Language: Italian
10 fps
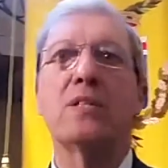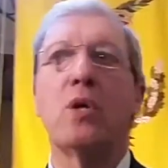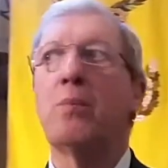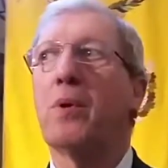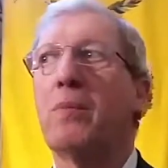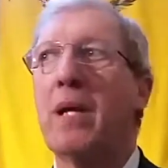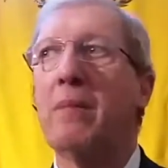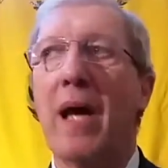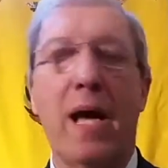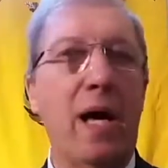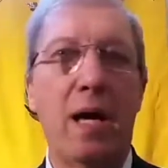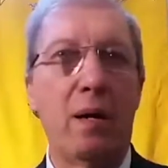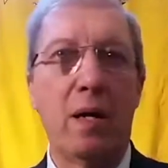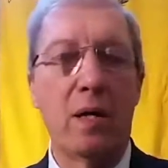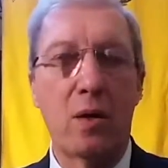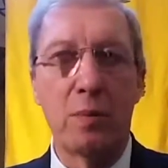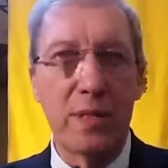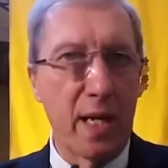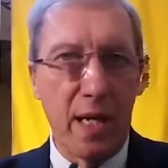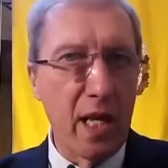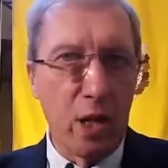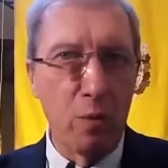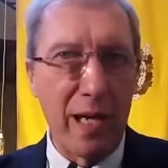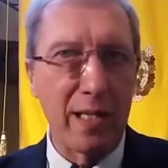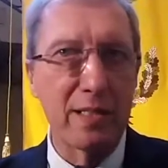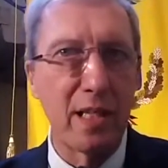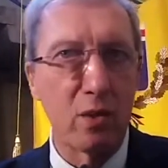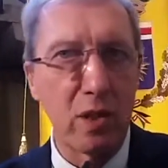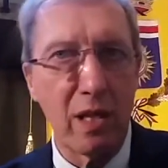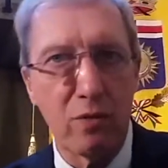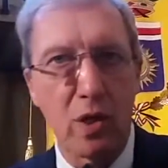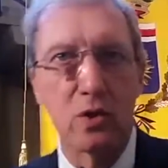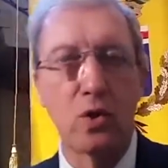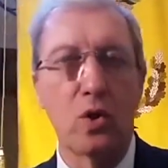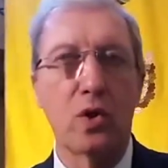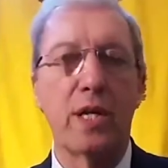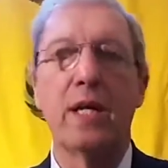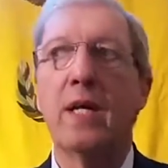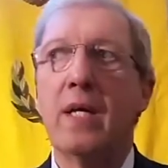c'è un problema eh, dire, che riguarda i singoli lavoratori